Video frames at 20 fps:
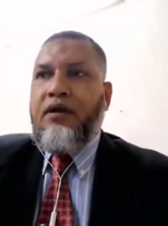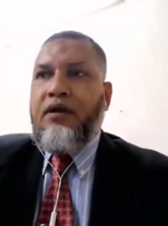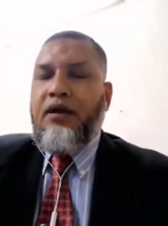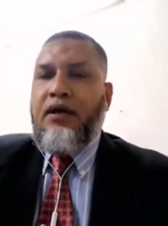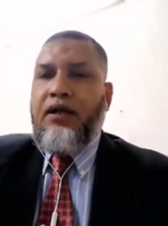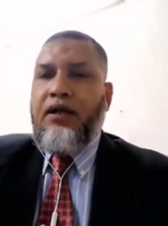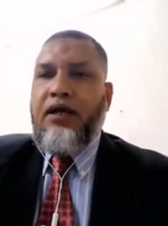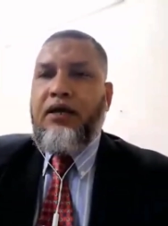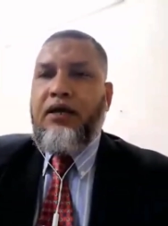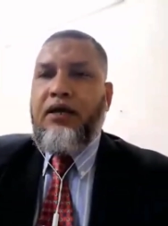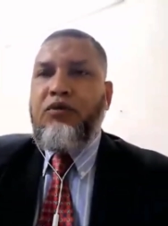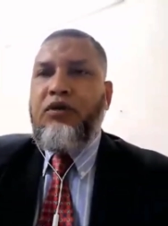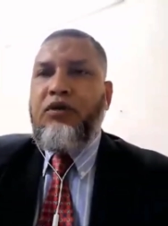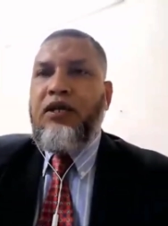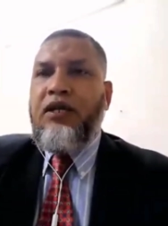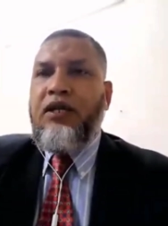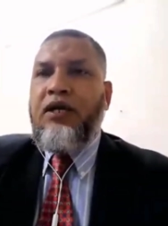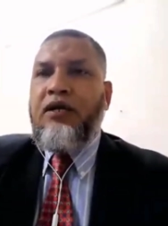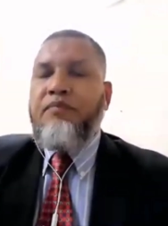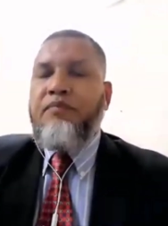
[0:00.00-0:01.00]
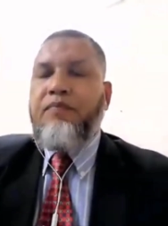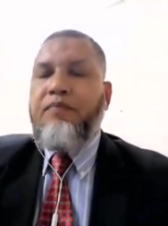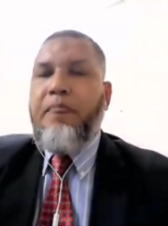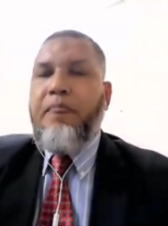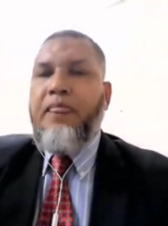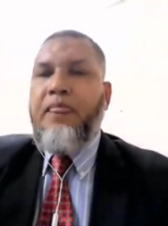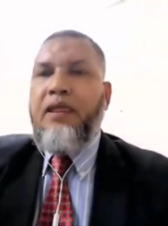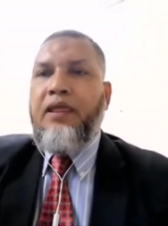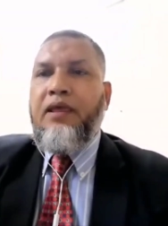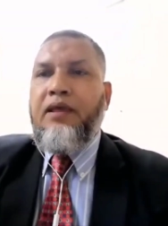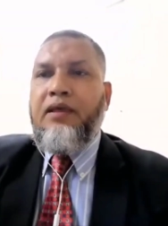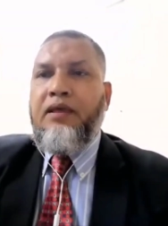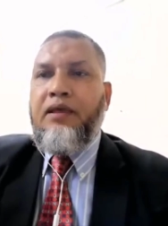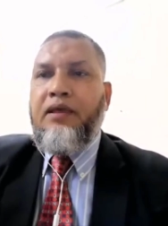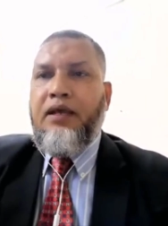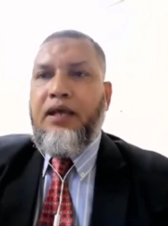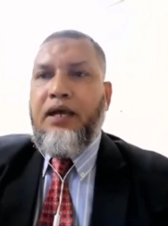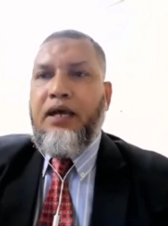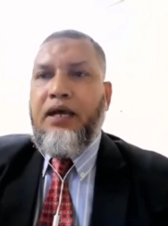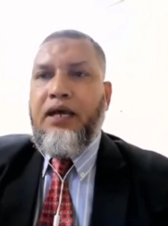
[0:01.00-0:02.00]
আলহামদুলিল্লাহ
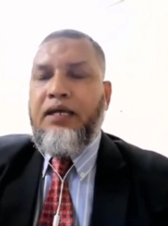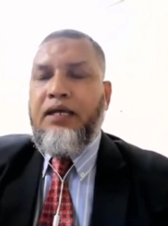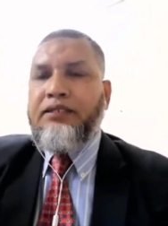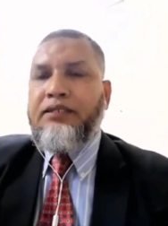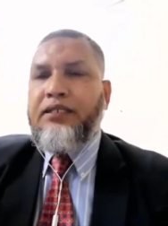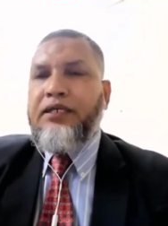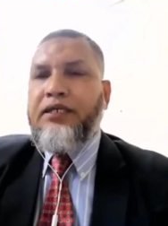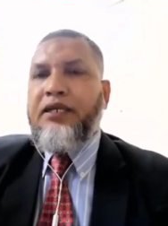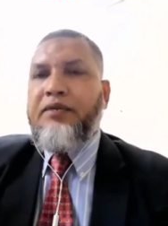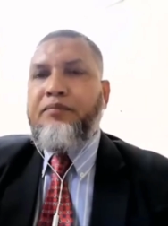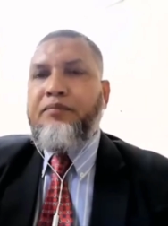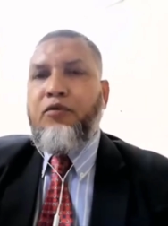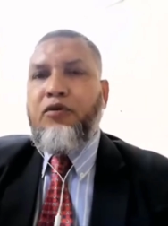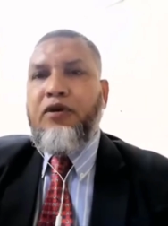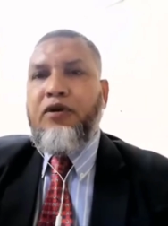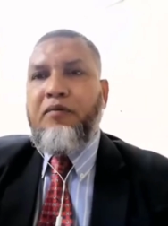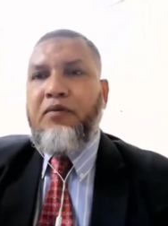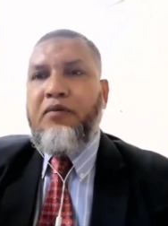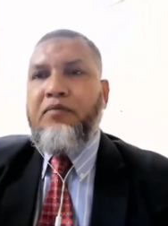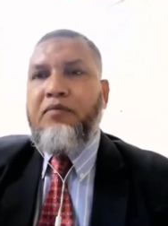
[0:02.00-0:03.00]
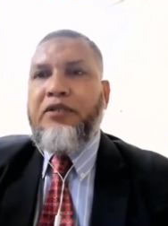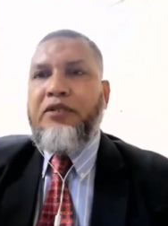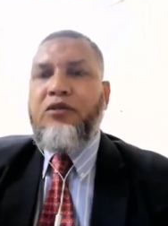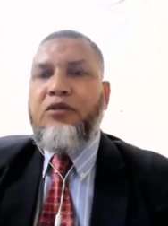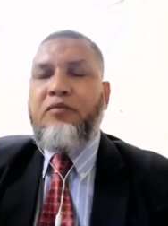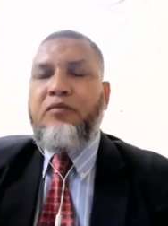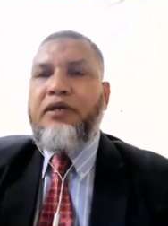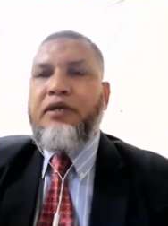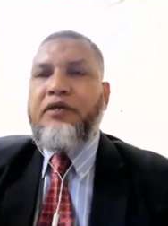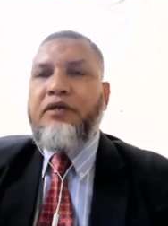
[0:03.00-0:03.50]
আজকের এই প্রোগ্রামের মাধ্যমে